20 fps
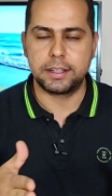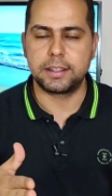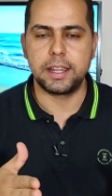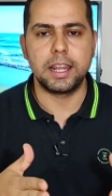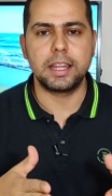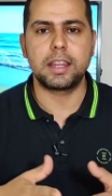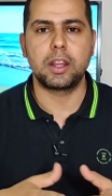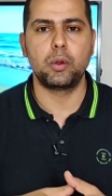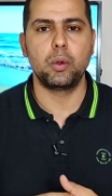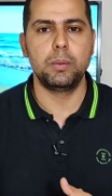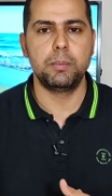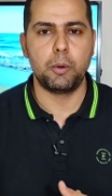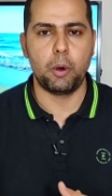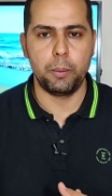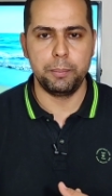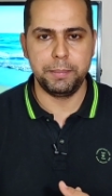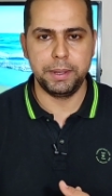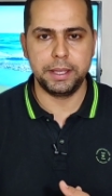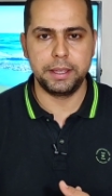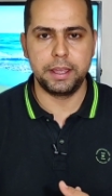الثلاثه دول
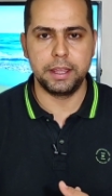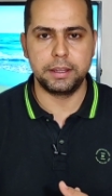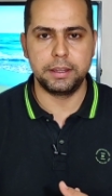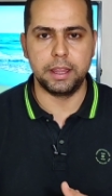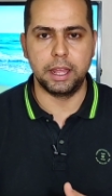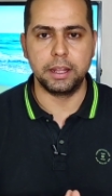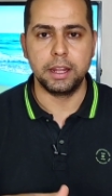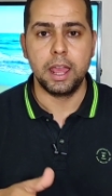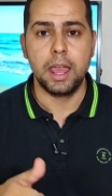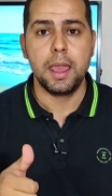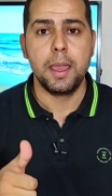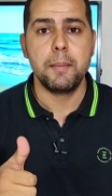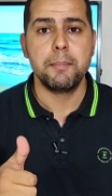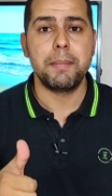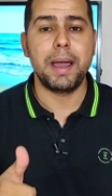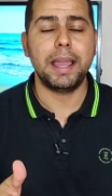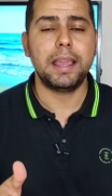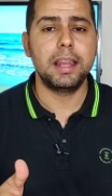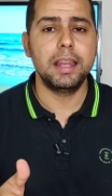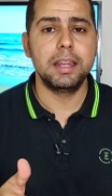مهمين جدا
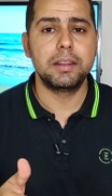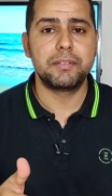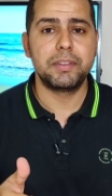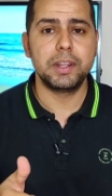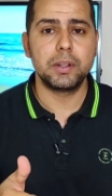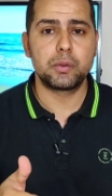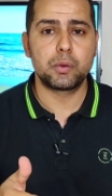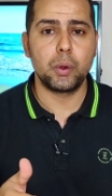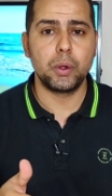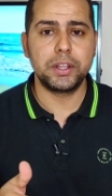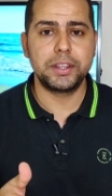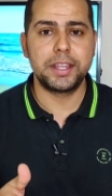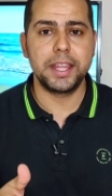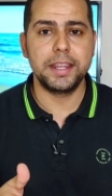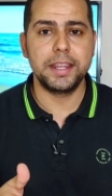معاك الانفينكس هو